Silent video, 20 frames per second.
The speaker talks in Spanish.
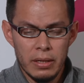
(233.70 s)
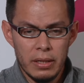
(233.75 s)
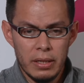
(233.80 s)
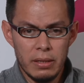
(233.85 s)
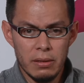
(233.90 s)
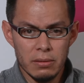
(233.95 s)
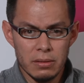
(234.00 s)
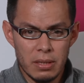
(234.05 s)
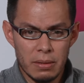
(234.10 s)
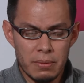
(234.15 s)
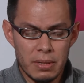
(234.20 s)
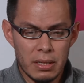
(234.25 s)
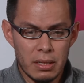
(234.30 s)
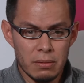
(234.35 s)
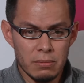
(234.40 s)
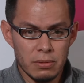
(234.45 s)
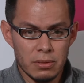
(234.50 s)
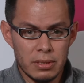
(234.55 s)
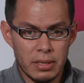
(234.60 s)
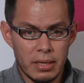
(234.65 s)
y nos
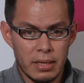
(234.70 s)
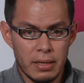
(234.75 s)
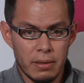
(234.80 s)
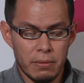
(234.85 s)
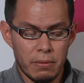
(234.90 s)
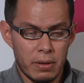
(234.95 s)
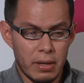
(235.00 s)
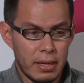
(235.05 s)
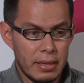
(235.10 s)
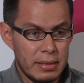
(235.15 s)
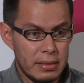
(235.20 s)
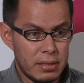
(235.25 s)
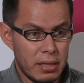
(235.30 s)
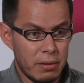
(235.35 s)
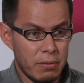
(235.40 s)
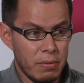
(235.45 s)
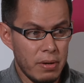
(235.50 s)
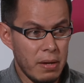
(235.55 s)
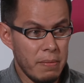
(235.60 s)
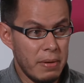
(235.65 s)
aventamos a
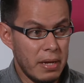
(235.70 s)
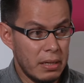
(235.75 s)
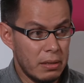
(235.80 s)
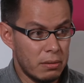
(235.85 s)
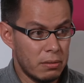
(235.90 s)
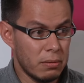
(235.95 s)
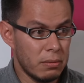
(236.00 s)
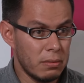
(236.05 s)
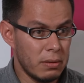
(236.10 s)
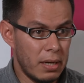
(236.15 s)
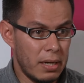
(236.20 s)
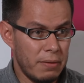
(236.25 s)
organizar un evento.